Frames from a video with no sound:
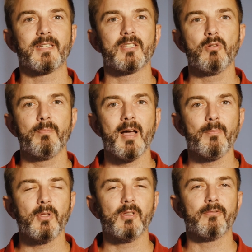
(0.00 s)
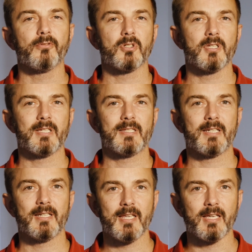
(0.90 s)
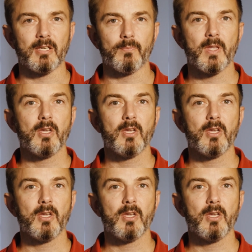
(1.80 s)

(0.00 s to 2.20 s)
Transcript: zasobami i tworzenia strategii.